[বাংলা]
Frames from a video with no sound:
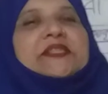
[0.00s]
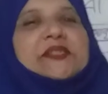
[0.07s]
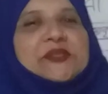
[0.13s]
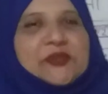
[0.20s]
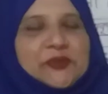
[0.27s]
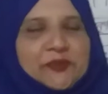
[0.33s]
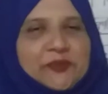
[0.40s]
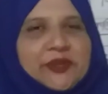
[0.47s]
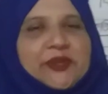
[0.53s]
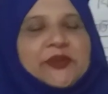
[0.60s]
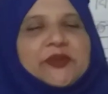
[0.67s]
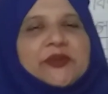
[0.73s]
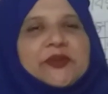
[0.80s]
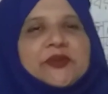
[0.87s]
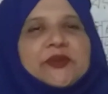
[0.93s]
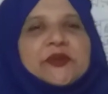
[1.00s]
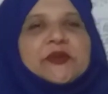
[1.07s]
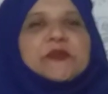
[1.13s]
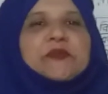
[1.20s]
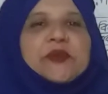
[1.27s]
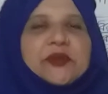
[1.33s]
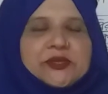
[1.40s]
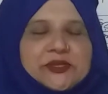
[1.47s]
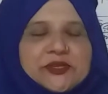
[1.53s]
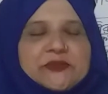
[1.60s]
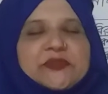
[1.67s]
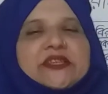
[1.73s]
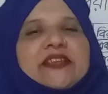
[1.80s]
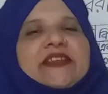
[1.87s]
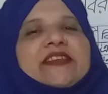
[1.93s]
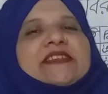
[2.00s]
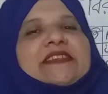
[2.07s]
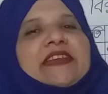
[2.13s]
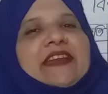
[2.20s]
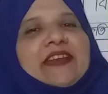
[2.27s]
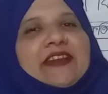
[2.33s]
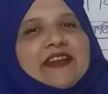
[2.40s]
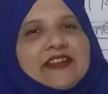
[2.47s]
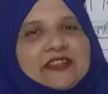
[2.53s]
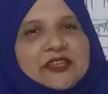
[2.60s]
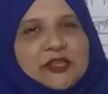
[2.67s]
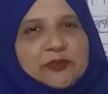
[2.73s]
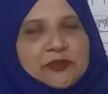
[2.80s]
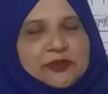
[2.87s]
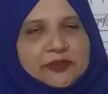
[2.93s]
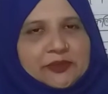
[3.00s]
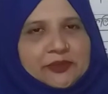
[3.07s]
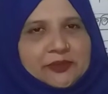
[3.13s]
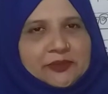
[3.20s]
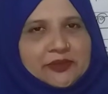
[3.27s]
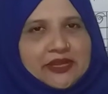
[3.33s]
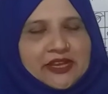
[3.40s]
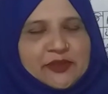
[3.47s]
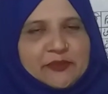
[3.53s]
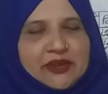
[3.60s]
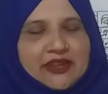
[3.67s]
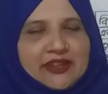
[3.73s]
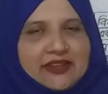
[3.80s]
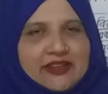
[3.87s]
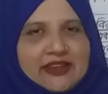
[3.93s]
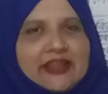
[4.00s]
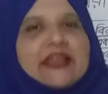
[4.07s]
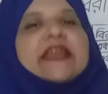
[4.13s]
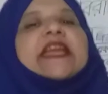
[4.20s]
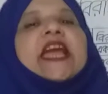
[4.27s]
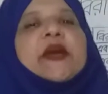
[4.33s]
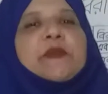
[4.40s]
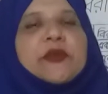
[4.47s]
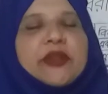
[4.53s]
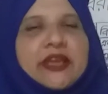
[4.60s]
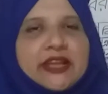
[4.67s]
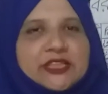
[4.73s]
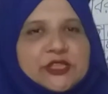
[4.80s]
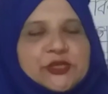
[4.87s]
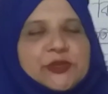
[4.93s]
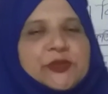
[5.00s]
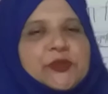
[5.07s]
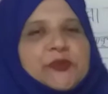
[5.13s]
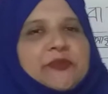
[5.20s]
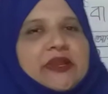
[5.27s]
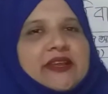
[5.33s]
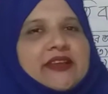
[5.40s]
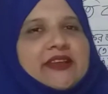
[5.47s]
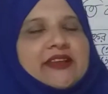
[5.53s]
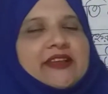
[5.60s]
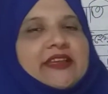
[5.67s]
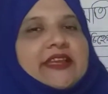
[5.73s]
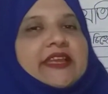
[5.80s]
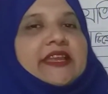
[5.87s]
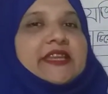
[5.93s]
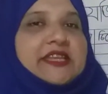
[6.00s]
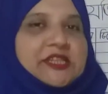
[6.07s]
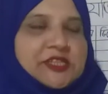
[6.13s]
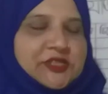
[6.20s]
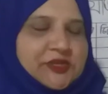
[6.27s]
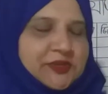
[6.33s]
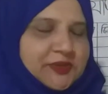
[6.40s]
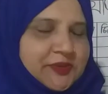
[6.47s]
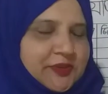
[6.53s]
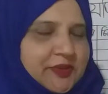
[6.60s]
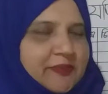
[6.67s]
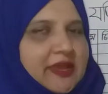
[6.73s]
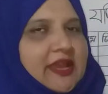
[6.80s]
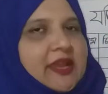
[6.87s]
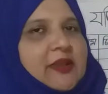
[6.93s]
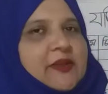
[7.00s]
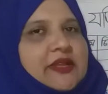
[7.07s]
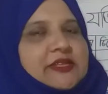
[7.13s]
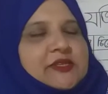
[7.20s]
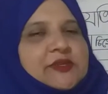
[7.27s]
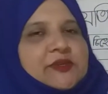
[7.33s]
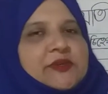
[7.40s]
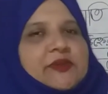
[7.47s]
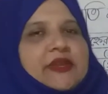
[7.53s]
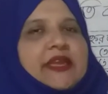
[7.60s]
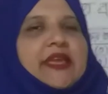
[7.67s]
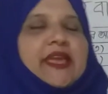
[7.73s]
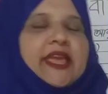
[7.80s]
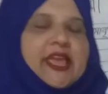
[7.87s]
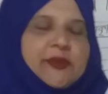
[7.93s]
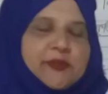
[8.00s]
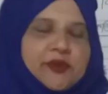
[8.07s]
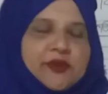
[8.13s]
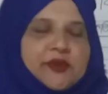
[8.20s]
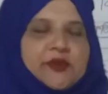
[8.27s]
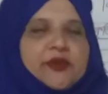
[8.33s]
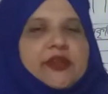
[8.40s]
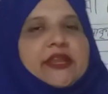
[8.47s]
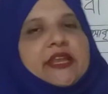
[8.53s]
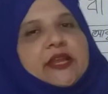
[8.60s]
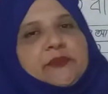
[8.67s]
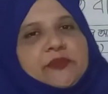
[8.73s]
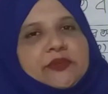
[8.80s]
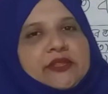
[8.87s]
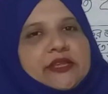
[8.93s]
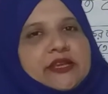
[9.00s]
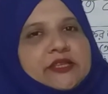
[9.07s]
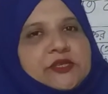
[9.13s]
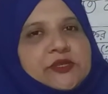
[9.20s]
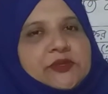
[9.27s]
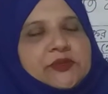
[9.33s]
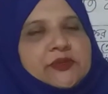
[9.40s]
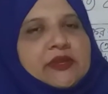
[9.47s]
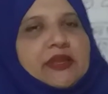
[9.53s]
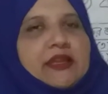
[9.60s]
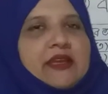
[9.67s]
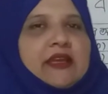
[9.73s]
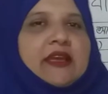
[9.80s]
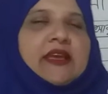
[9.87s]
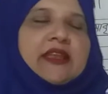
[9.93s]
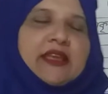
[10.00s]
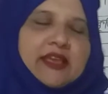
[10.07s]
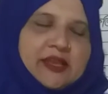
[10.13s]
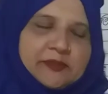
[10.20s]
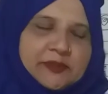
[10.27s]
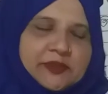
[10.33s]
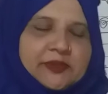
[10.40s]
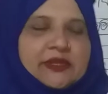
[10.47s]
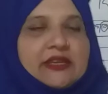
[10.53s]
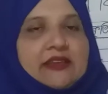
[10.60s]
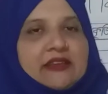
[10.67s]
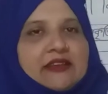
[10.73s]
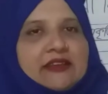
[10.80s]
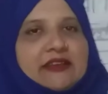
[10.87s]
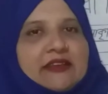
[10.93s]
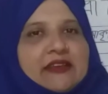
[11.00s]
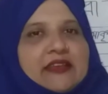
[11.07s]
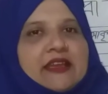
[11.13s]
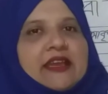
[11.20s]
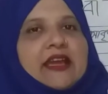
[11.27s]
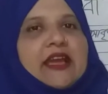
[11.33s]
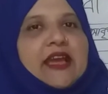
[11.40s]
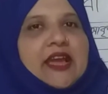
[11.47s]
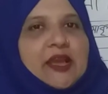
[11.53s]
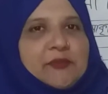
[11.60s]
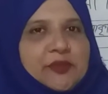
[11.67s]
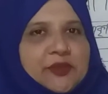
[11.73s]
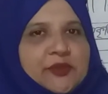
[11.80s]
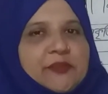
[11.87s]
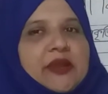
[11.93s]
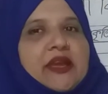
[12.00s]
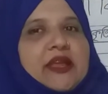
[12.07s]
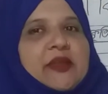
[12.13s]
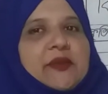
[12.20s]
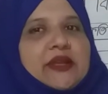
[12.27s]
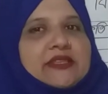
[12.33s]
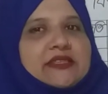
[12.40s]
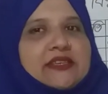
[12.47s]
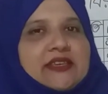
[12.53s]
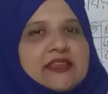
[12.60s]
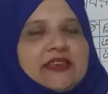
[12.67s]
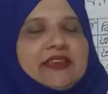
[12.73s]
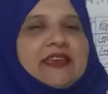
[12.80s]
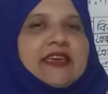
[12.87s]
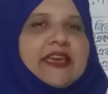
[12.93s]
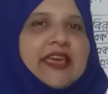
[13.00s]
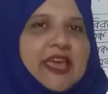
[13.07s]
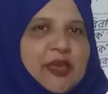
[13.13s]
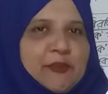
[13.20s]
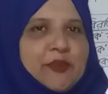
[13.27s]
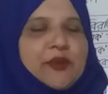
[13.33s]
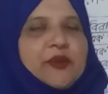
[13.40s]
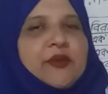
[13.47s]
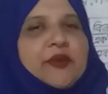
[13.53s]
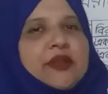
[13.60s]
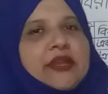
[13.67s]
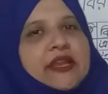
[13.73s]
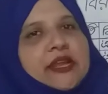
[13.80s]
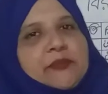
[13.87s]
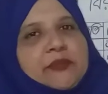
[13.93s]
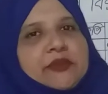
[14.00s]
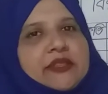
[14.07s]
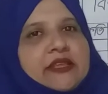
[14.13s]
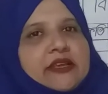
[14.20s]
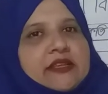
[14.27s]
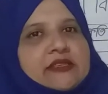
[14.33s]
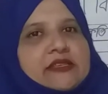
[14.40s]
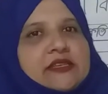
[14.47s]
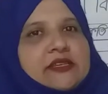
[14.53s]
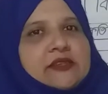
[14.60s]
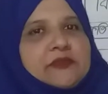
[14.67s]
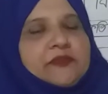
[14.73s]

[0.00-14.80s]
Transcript: সুপ্রিয় পঞ্চম শ্রেণীর শিক্ষার্থী বন্ধুরা আমার কেমন আছো তোমরা নিশ্চয়ই ভালো আছো এবং নিরাপদে আছো আলহামদুলিল্লাহ আমিও ভালো আছি এবং নিরাপদে আছি